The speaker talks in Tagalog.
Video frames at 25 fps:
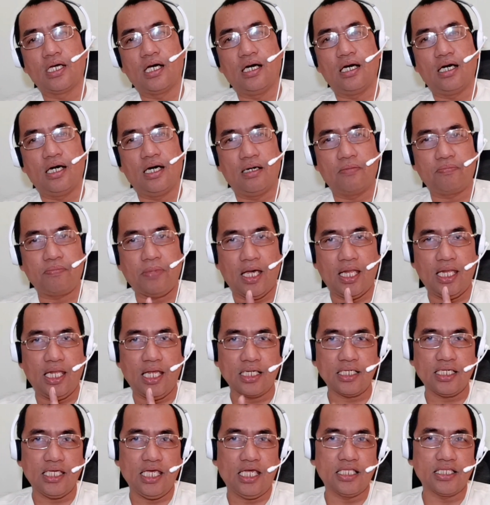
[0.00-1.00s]
uh, ah,
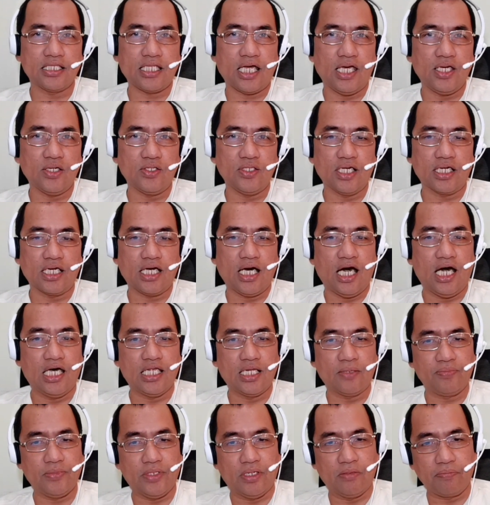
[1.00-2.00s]
palagian tayong
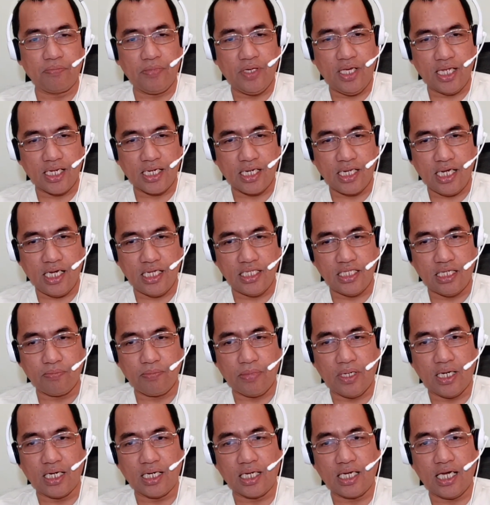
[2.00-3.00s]
naghahanap ng pera na
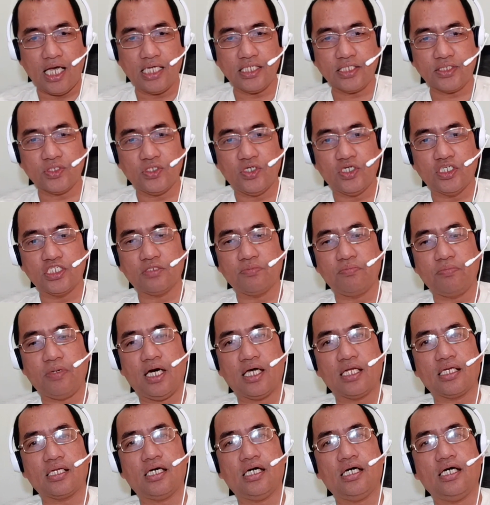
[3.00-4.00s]
panggastos
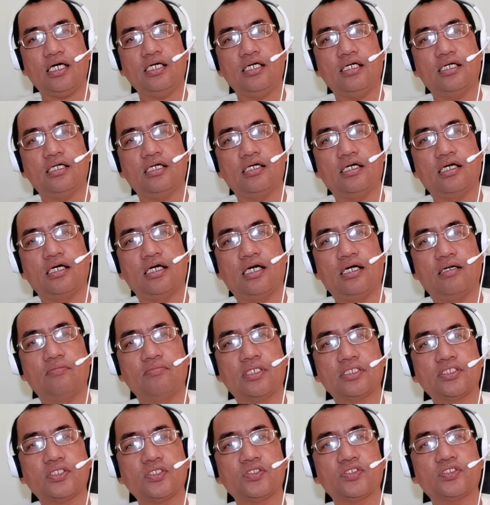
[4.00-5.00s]
para uh,
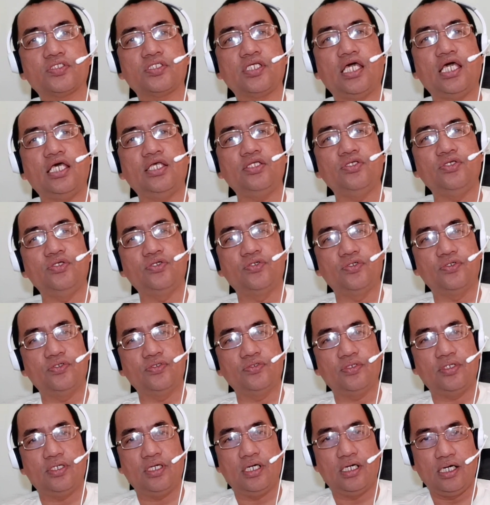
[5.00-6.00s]
masustain
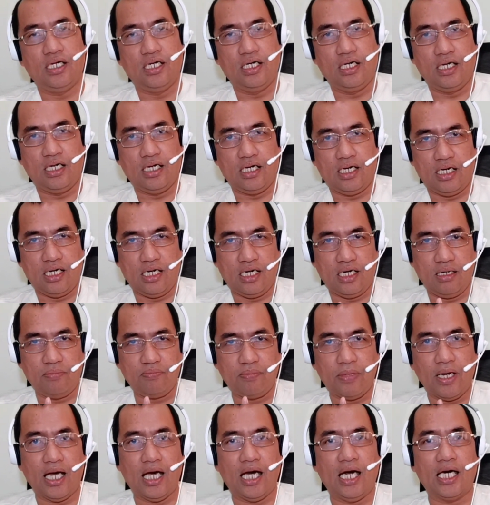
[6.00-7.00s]
yung uh,
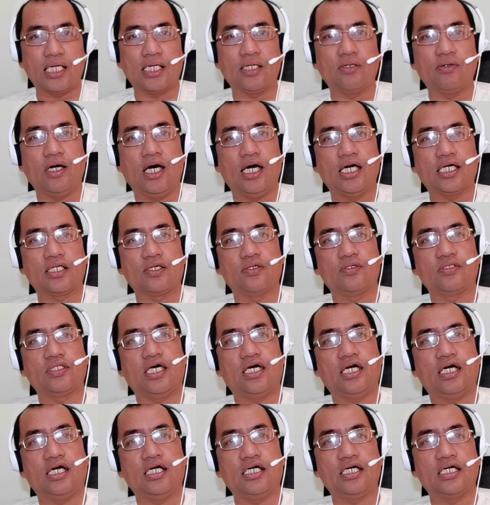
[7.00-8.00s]
pang-araw-araw
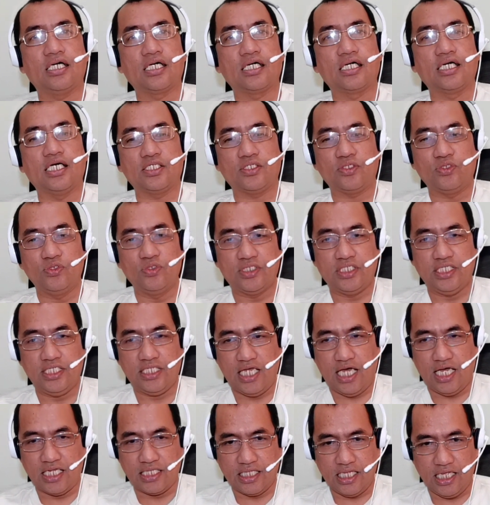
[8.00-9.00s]
na gastusin
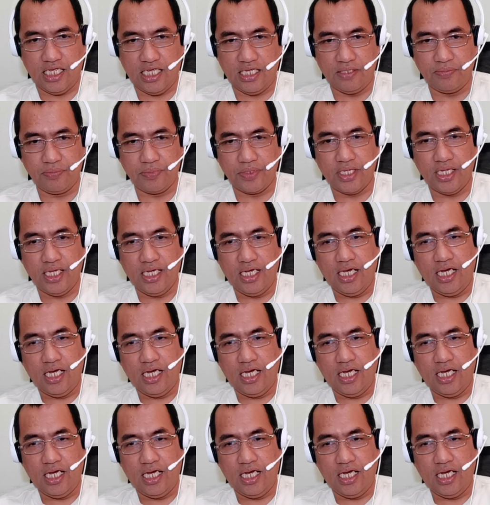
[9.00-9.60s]
natin.